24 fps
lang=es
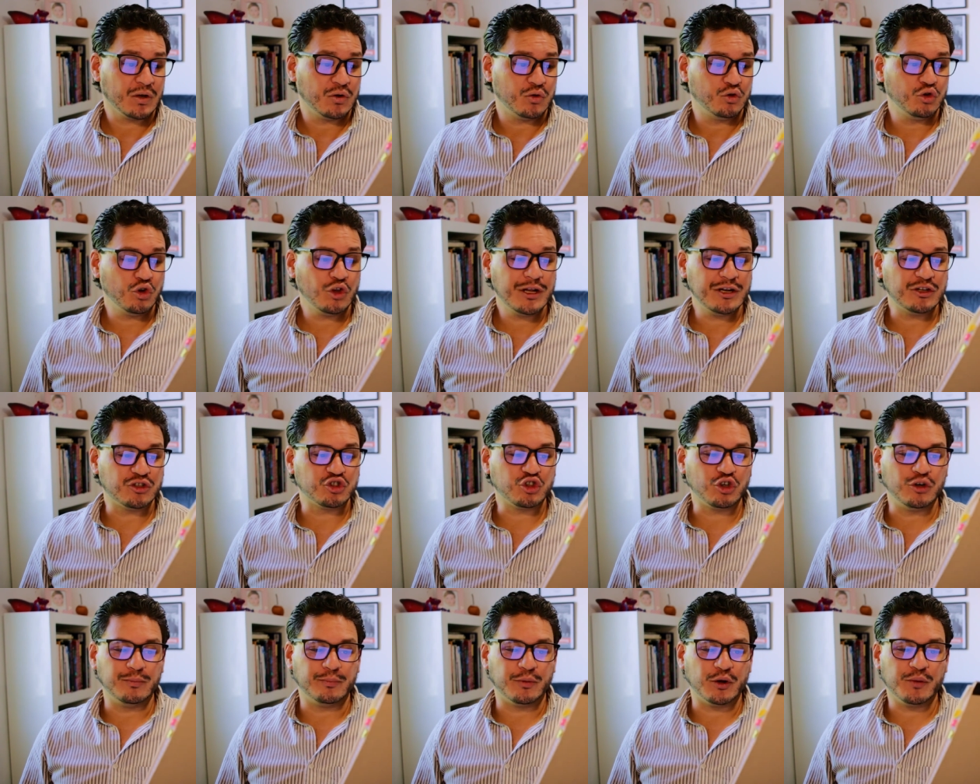Uno de los
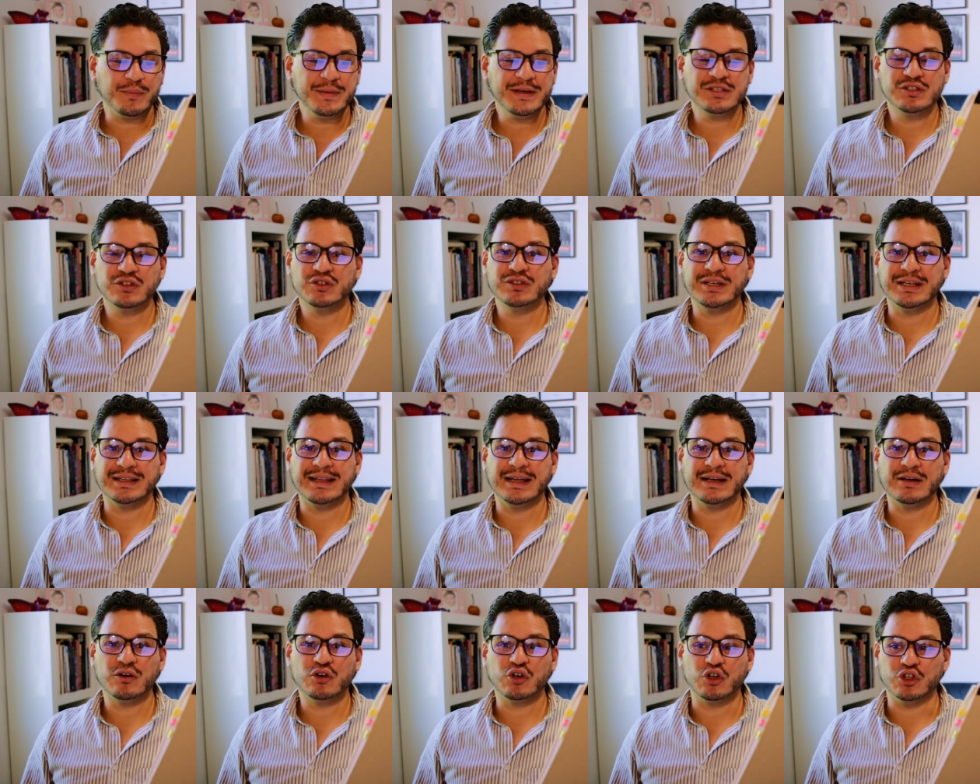compromisos que
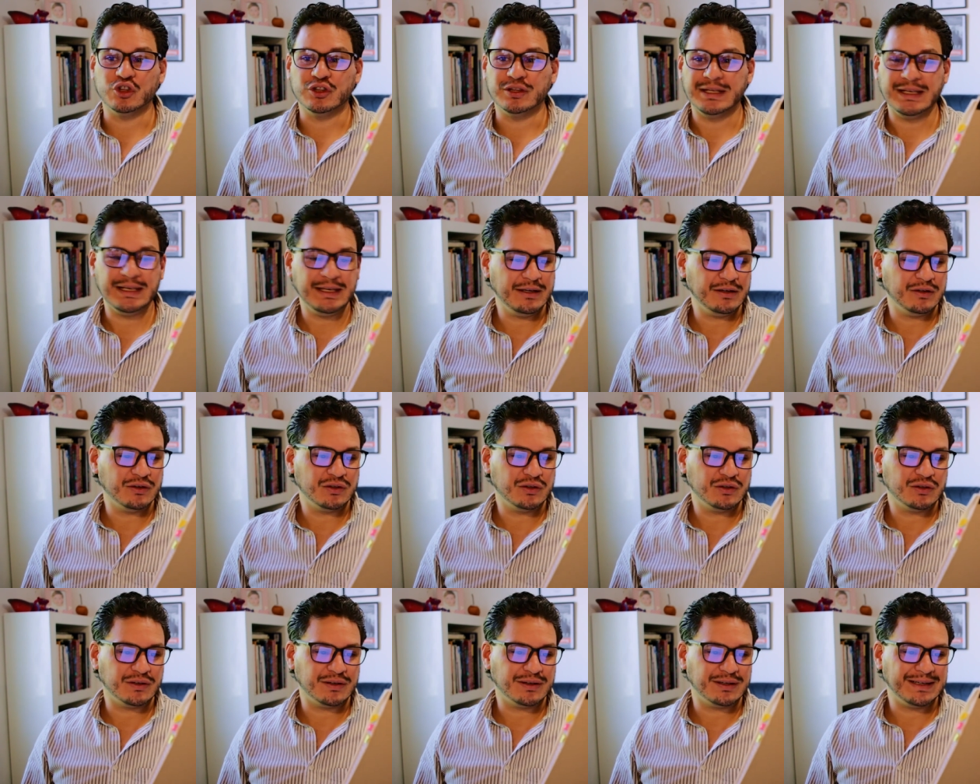tengo
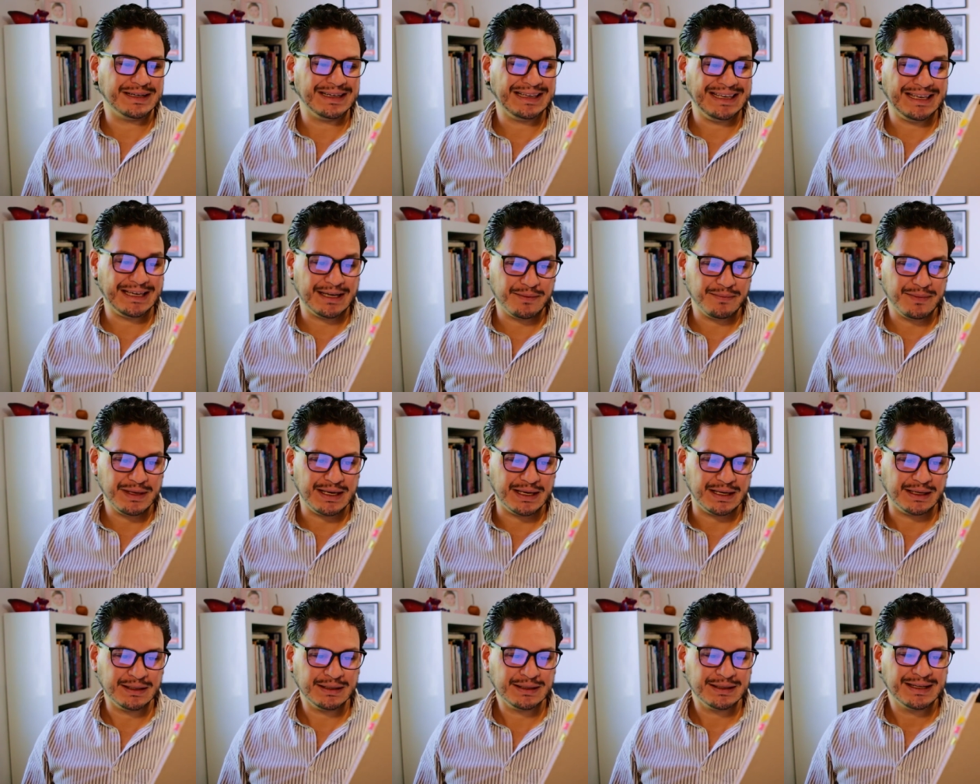contigo hija
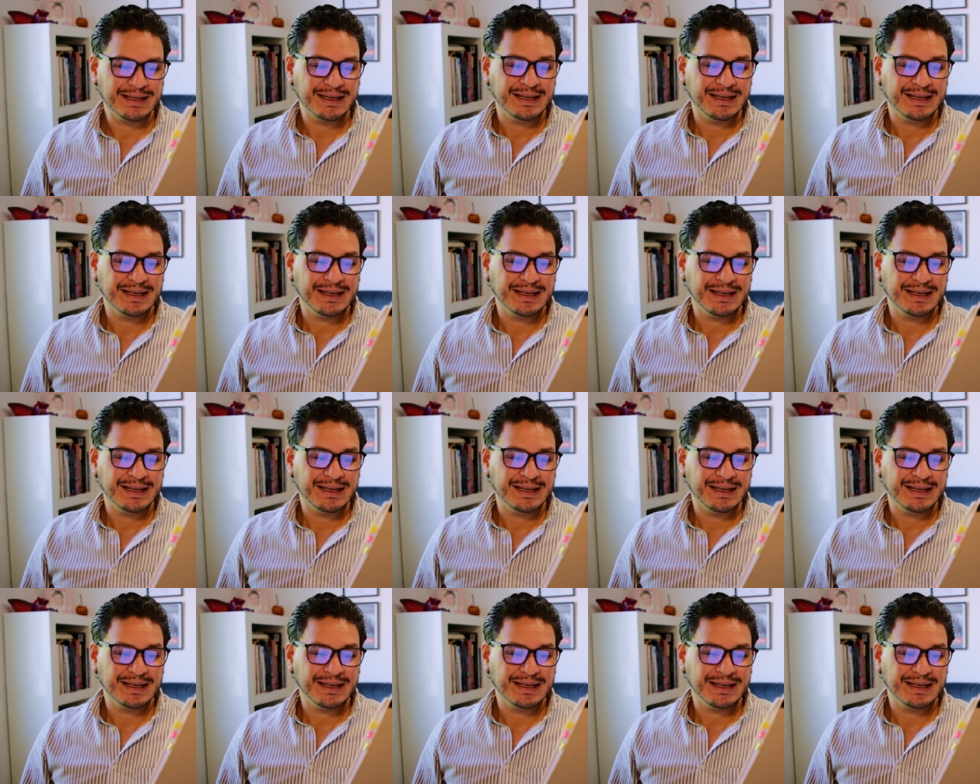mía,